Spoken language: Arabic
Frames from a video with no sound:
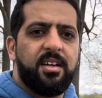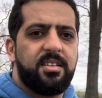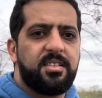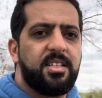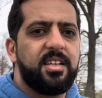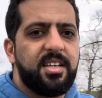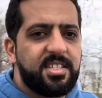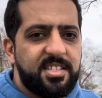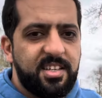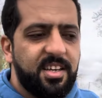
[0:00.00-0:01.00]
ديال
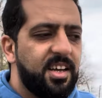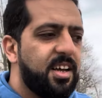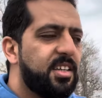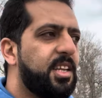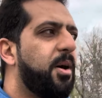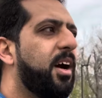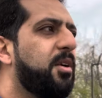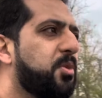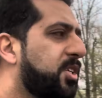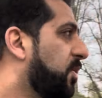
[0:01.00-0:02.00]
الناس الطبقه
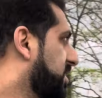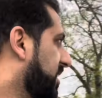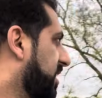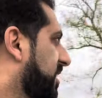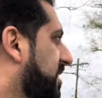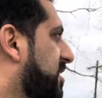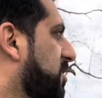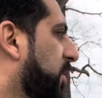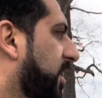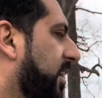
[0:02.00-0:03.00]
المتوسطه الناس
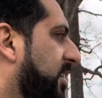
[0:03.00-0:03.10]
الزوينه